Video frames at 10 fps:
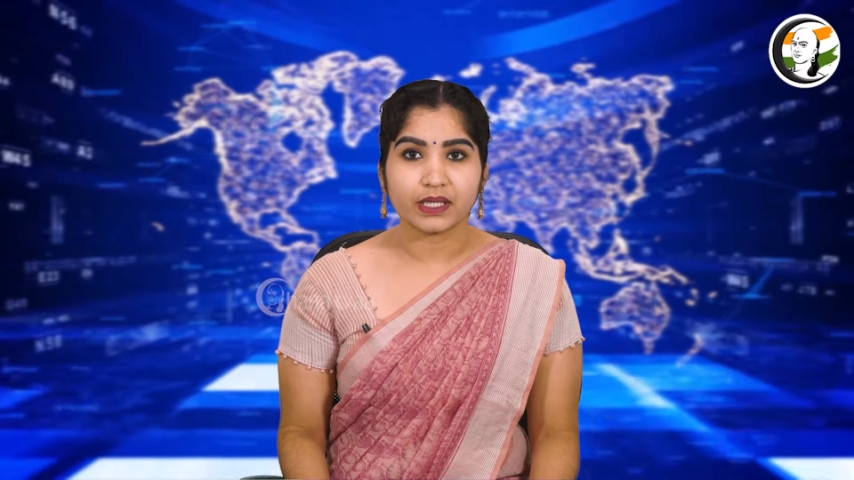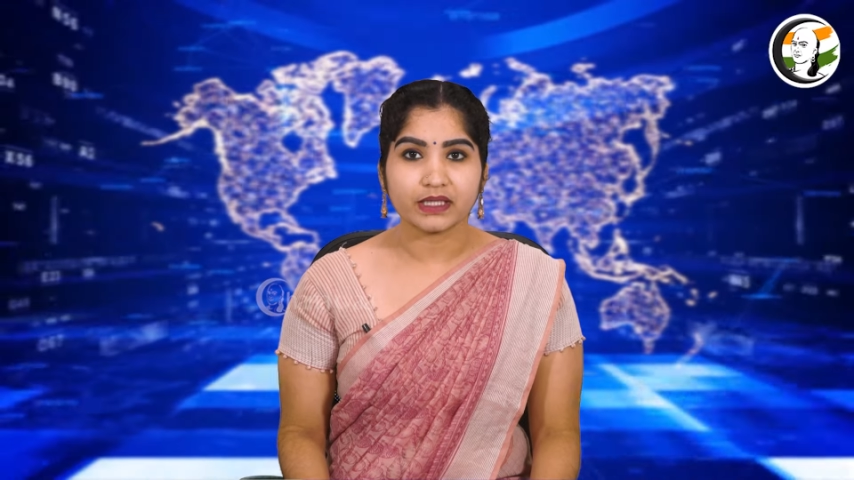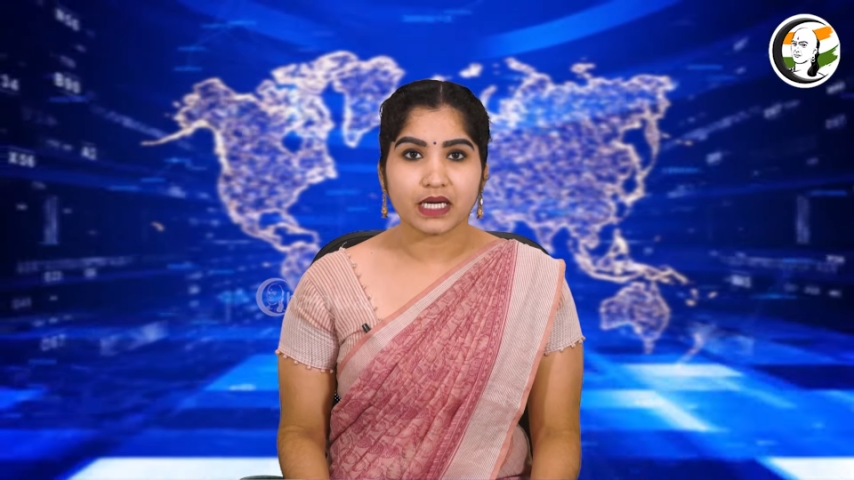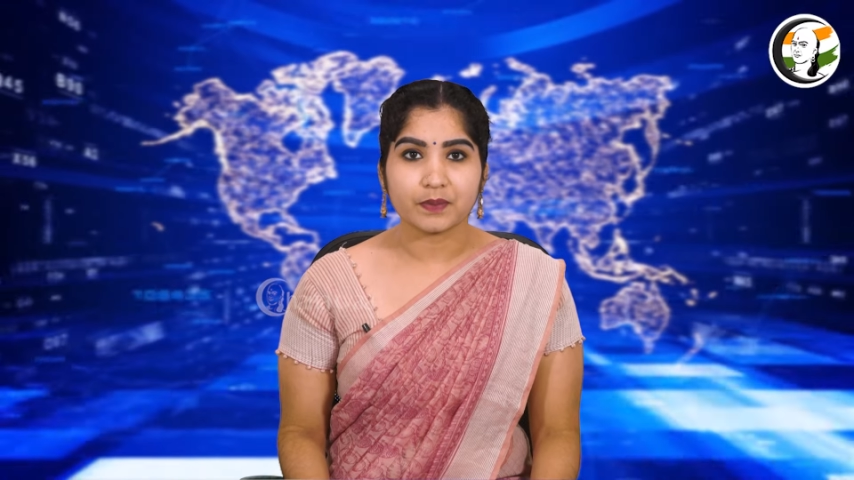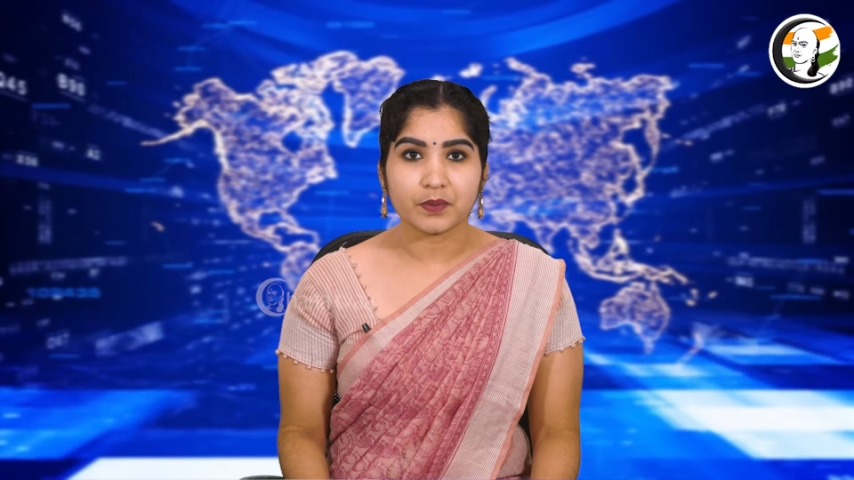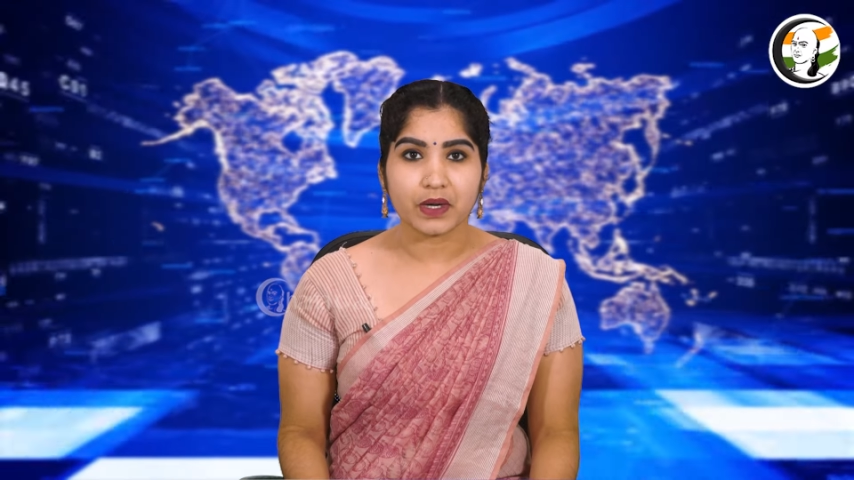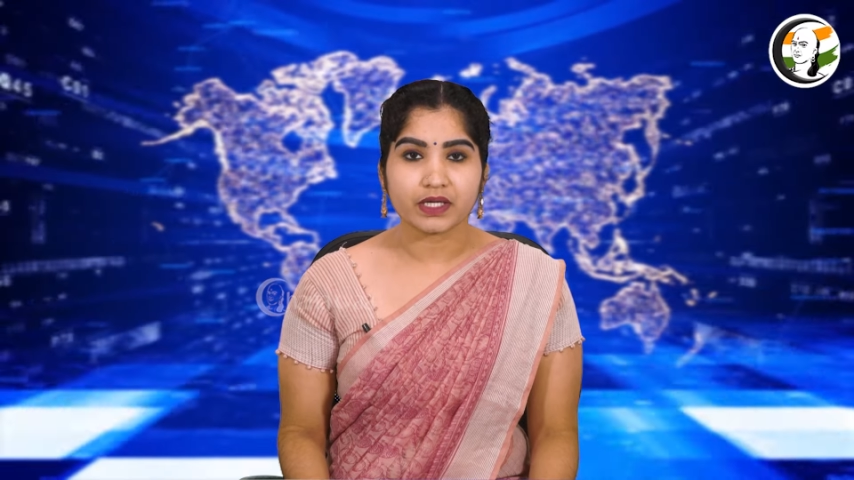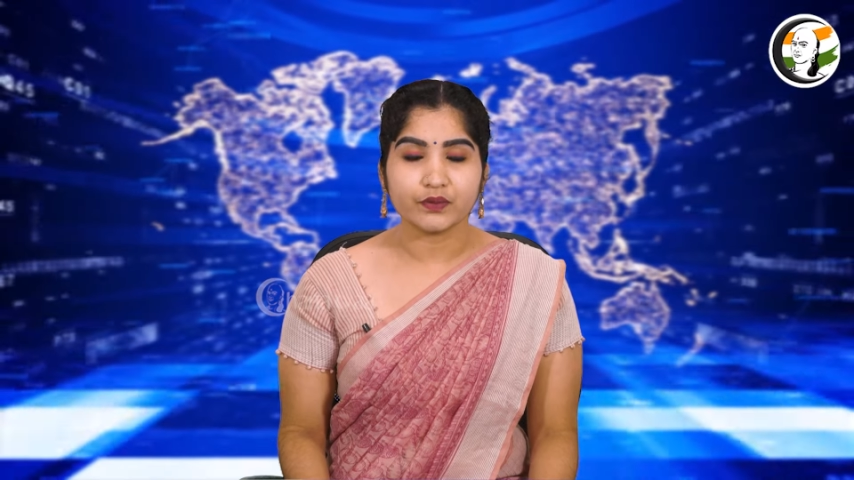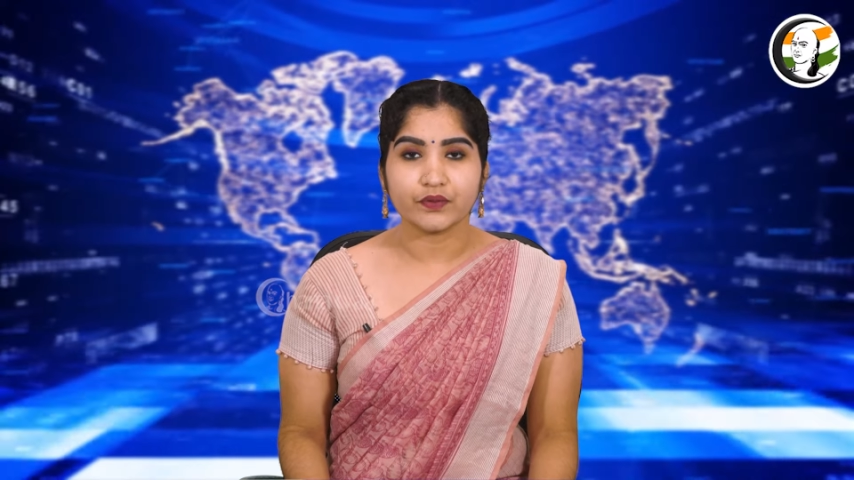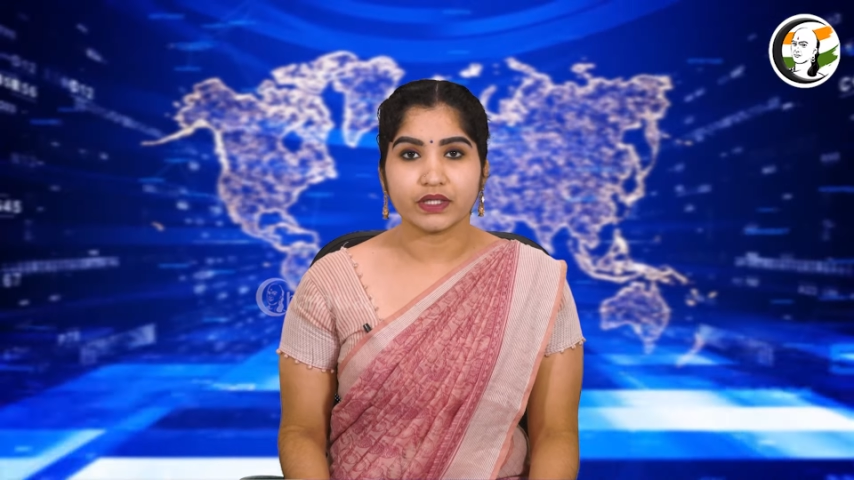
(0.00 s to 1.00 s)

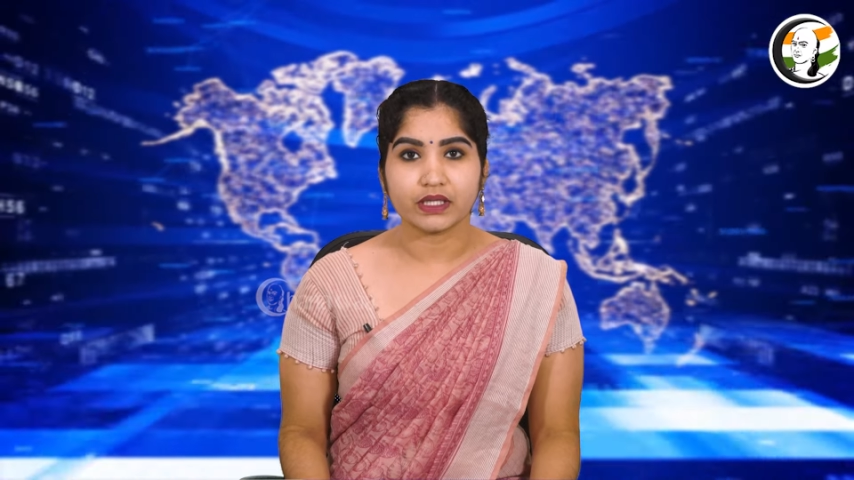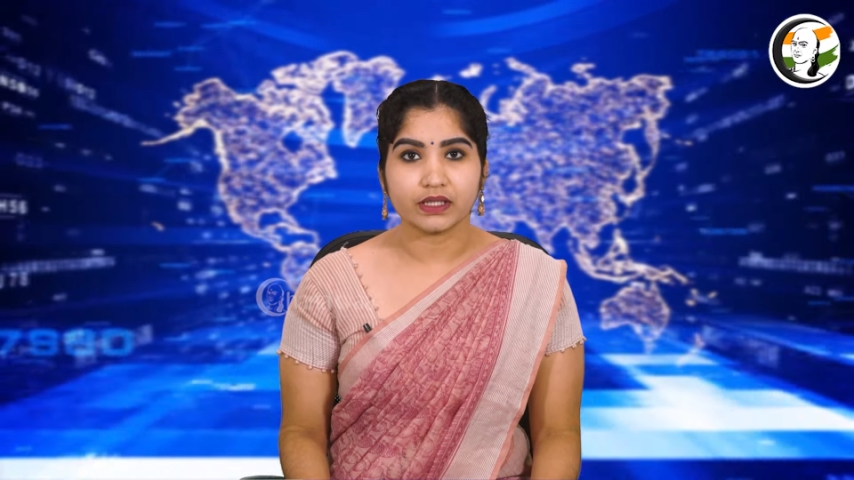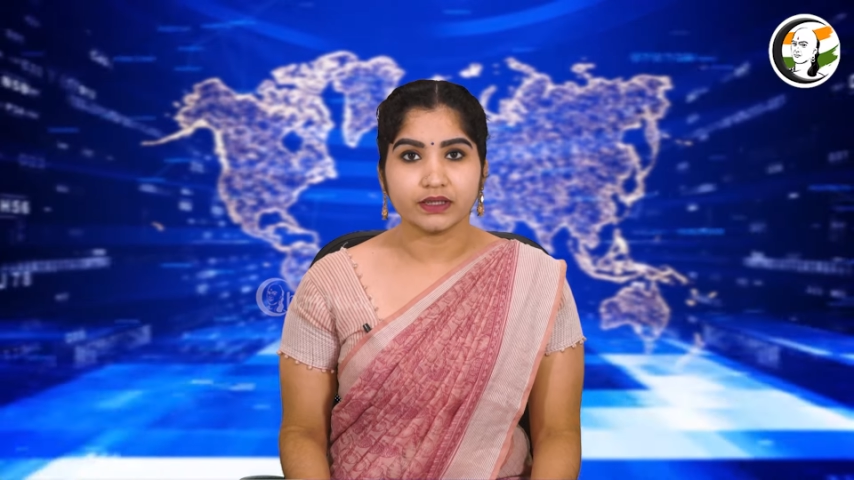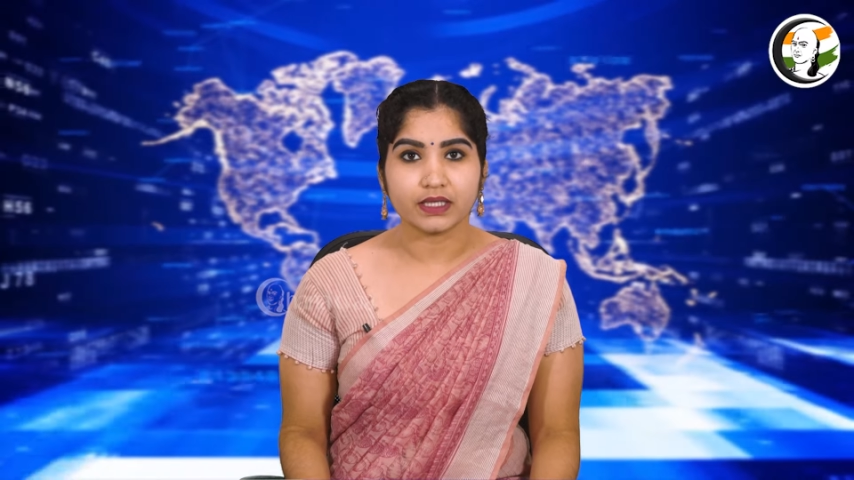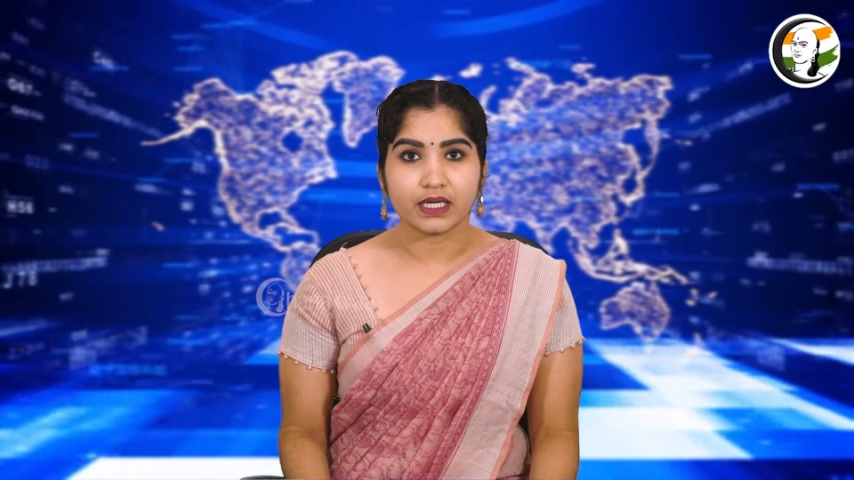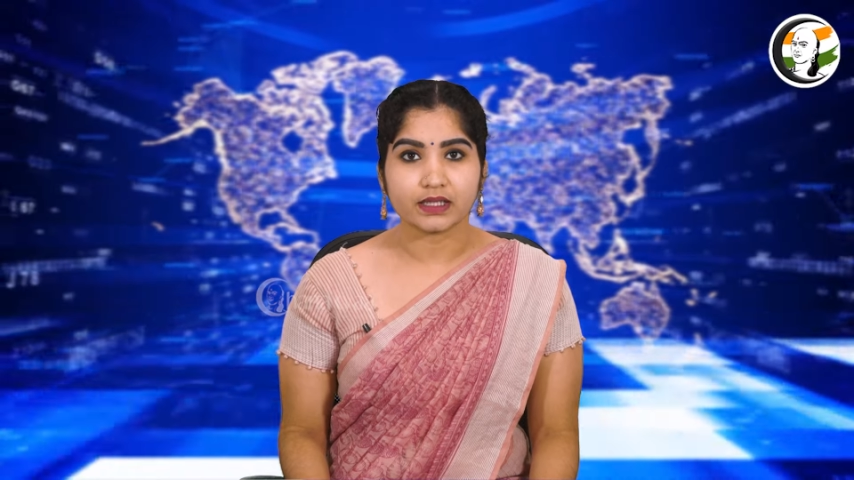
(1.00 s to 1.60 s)
பரிதாபமாக உயிரிழந்தார்